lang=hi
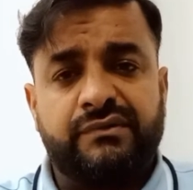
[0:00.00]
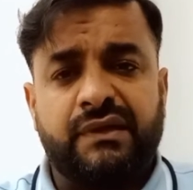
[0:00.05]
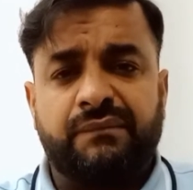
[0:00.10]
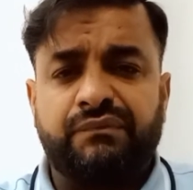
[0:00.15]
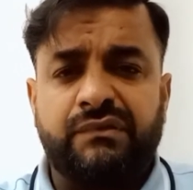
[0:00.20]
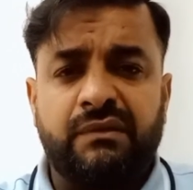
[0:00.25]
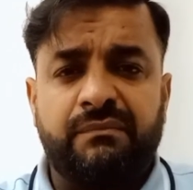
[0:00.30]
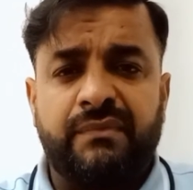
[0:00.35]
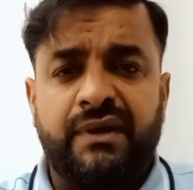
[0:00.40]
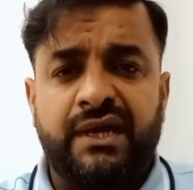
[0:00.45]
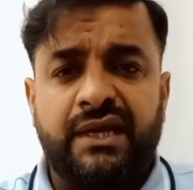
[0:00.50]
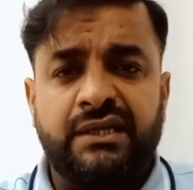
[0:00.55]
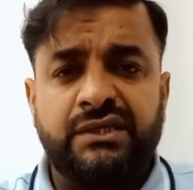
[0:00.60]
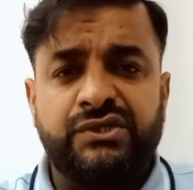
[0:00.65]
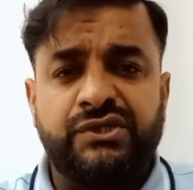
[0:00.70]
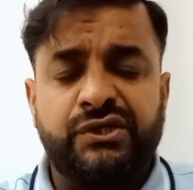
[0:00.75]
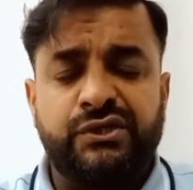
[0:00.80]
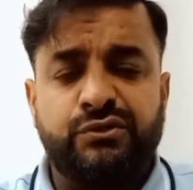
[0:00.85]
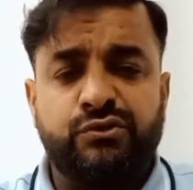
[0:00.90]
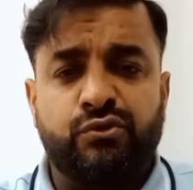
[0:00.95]
सबसे मेन
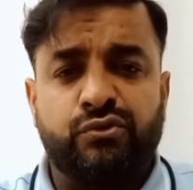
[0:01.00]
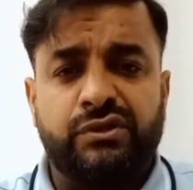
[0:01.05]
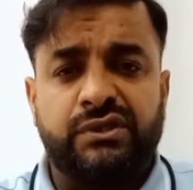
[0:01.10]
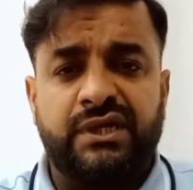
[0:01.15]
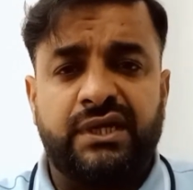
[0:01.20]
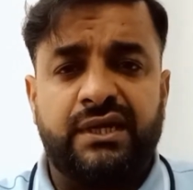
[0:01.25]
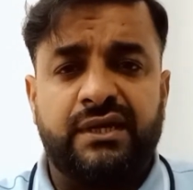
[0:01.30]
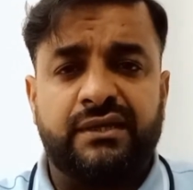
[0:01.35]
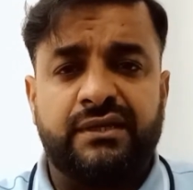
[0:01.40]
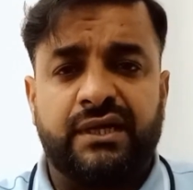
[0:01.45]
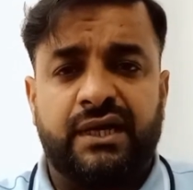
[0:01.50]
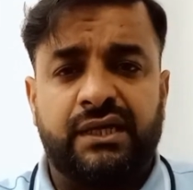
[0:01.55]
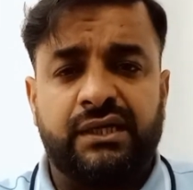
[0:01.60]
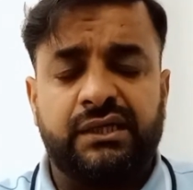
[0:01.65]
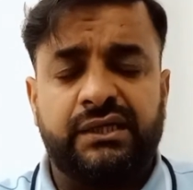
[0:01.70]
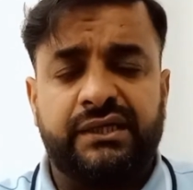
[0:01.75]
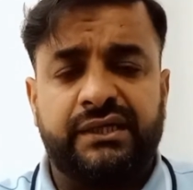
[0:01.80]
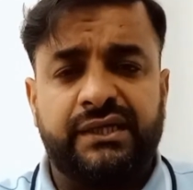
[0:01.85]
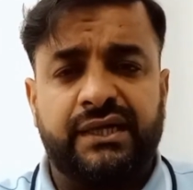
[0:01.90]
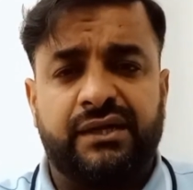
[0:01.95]
चीज़ जो होती है इंसान
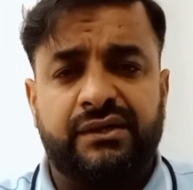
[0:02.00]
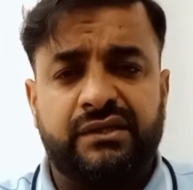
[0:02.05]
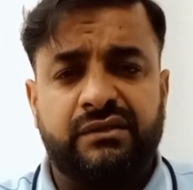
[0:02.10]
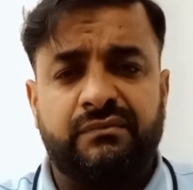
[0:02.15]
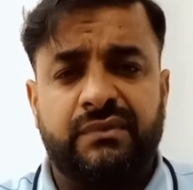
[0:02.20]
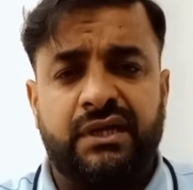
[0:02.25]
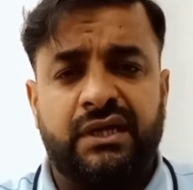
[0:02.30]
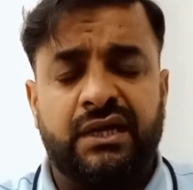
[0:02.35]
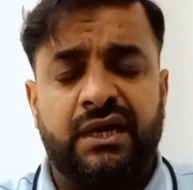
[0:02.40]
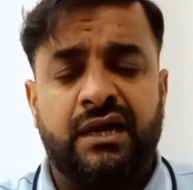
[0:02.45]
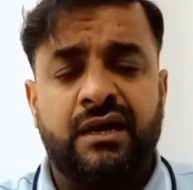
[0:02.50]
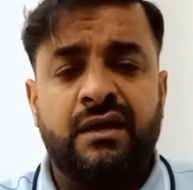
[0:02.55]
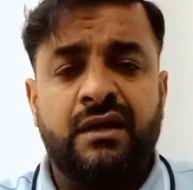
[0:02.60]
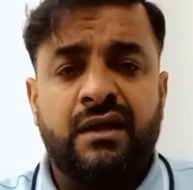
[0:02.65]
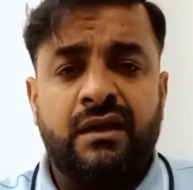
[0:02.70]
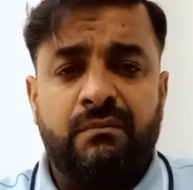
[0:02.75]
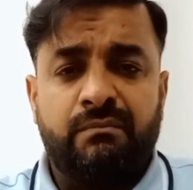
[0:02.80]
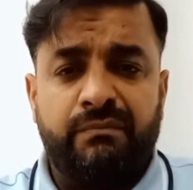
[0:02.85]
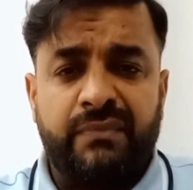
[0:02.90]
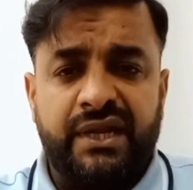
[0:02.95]
की टीआरसी मिलना
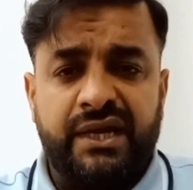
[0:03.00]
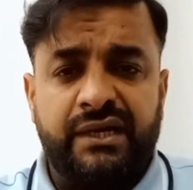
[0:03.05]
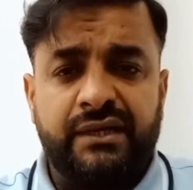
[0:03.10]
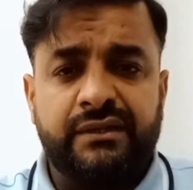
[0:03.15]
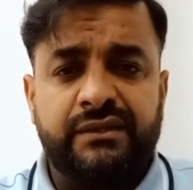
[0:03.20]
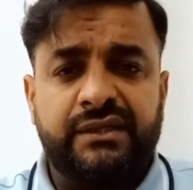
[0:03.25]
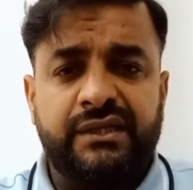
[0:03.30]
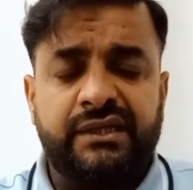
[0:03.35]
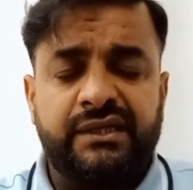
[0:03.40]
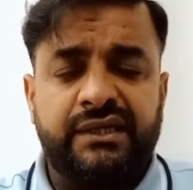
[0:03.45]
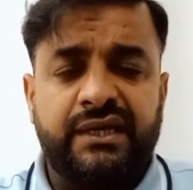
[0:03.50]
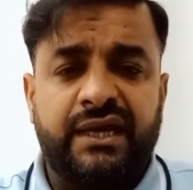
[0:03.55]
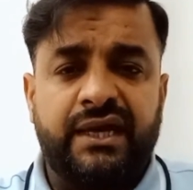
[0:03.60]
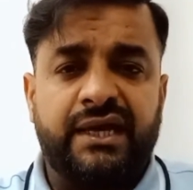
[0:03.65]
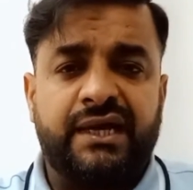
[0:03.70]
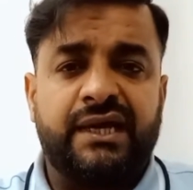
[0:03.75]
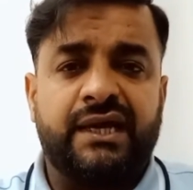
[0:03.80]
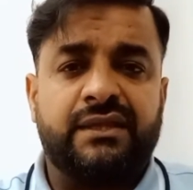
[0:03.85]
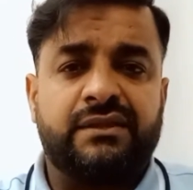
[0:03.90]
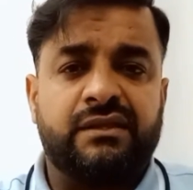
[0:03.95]
मेरे नज़दीक ये
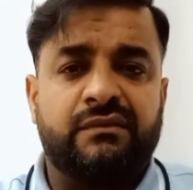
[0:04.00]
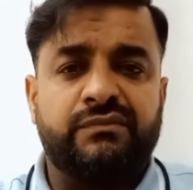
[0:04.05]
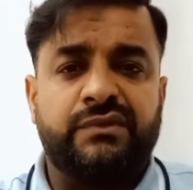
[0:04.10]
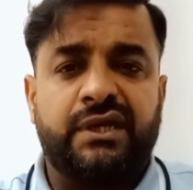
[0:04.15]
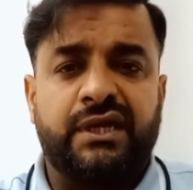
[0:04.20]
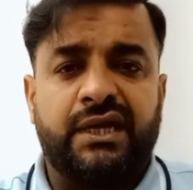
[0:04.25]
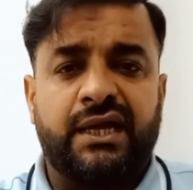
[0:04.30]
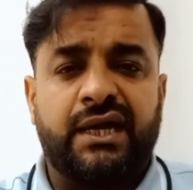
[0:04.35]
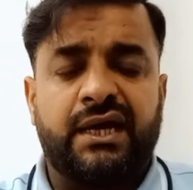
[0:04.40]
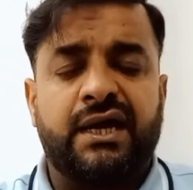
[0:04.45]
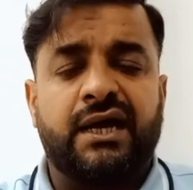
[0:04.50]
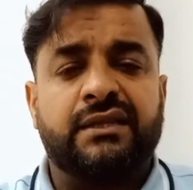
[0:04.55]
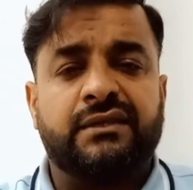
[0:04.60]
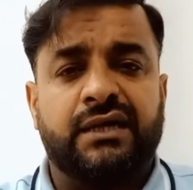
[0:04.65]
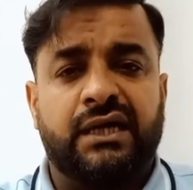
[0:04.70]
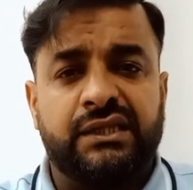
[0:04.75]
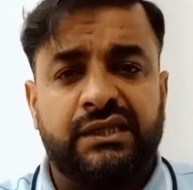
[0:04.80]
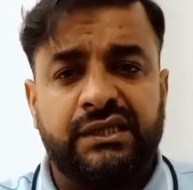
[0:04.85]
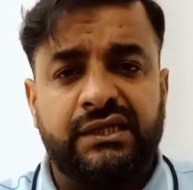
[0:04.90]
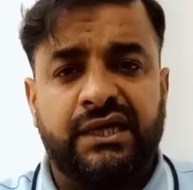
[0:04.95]
है कि समझें कि एक
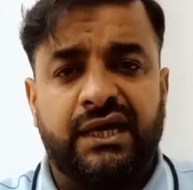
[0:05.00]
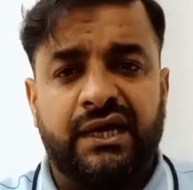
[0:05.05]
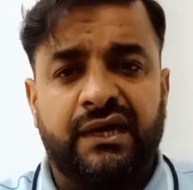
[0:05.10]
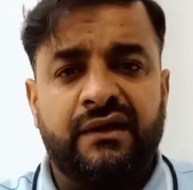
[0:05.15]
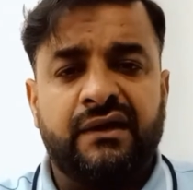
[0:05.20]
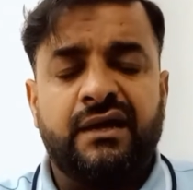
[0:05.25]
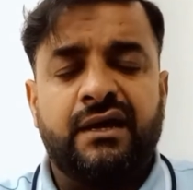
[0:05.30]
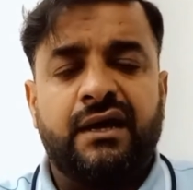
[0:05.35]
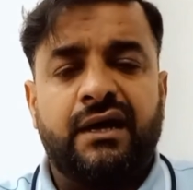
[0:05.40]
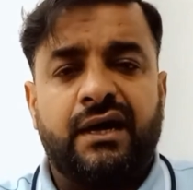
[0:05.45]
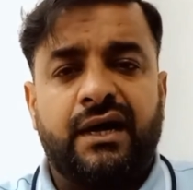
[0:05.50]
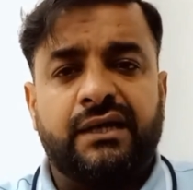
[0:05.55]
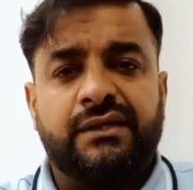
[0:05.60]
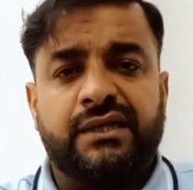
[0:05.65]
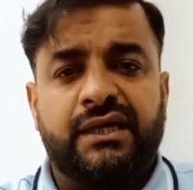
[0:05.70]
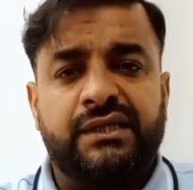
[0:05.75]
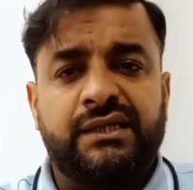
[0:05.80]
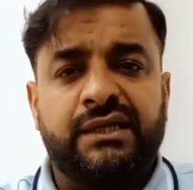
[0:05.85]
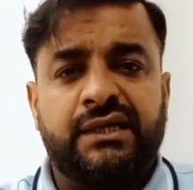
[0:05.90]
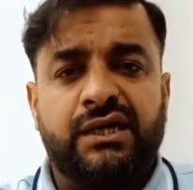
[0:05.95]
आज़ादी है
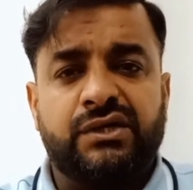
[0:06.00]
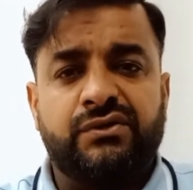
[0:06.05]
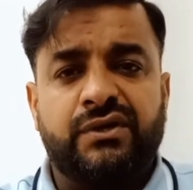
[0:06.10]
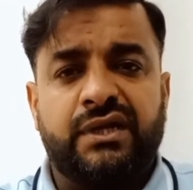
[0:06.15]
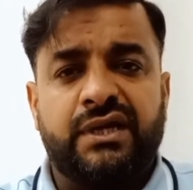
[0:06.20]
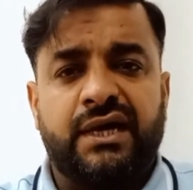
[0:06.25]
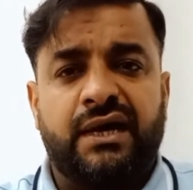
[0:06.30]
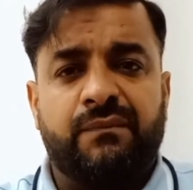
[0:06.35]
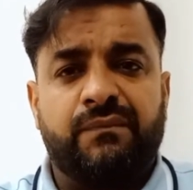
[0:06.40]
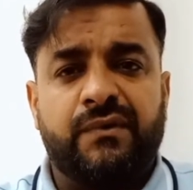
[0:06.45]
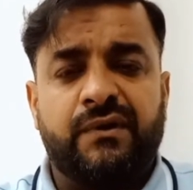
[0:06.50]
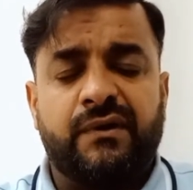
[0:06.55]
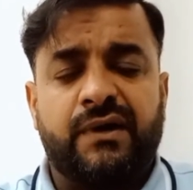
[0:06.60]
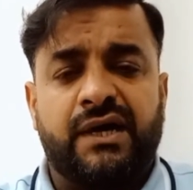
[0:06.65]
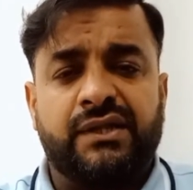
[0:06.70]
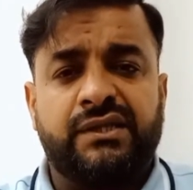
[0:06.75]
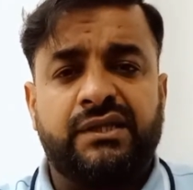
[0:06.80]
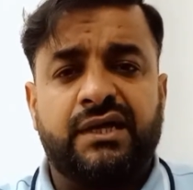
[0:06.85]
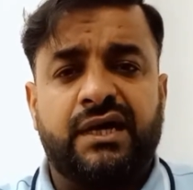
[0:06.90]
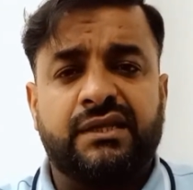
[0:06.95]
आज़ादी का जो है ना आपको
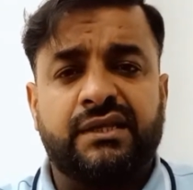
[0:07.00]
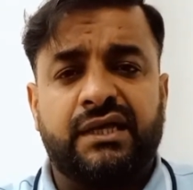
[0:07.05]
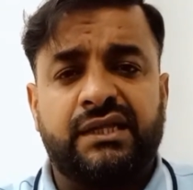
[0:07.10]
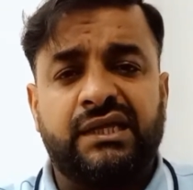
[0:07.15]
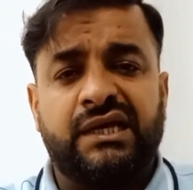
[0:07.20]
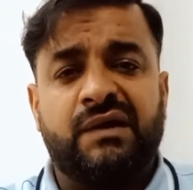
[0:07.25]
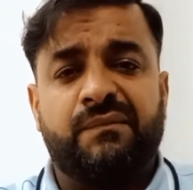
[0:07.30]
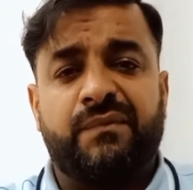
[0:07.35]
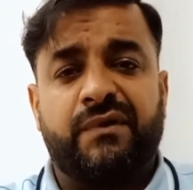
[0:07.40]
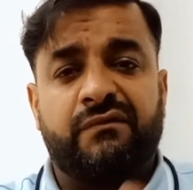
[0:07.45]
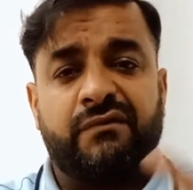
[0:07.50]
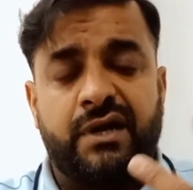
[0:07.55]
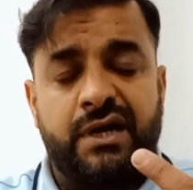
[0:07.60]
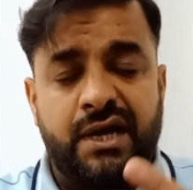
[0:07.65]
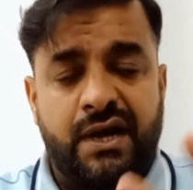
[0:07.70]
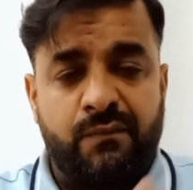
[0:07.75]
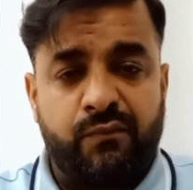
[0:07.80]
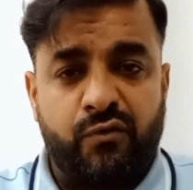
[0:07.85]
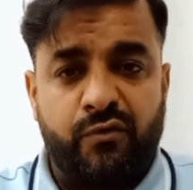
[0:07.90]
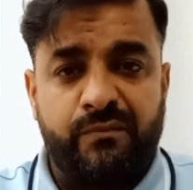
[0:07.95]
आज़ादी का
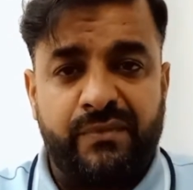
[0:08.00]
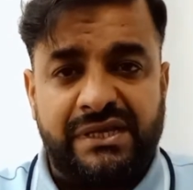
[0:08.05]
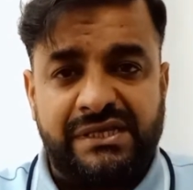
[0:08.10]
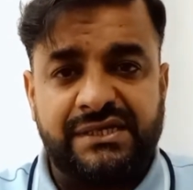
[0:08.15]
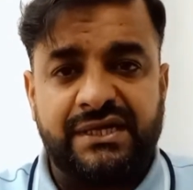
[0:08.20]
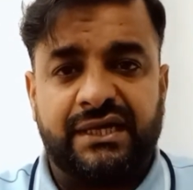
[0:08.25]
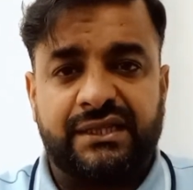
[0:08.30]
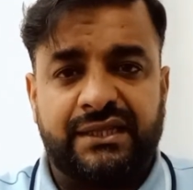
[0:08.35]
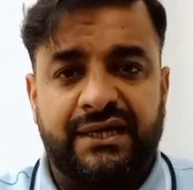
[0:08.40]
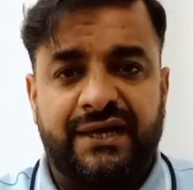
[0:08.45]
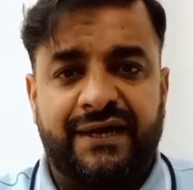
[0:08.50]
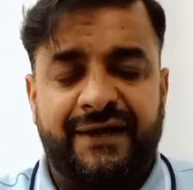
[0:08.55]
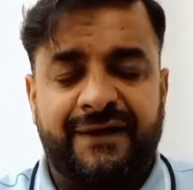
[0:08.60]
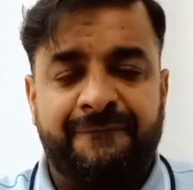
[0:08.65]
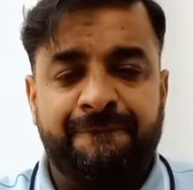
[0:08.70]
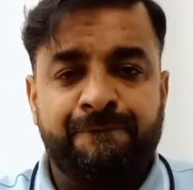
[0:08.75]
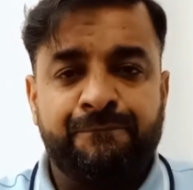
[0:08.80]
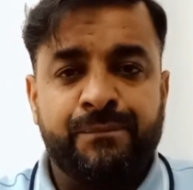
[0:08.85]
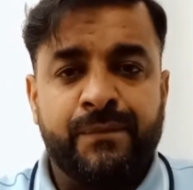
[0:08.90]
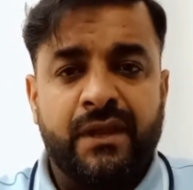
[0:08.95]
परवाना आपको मिल जाता है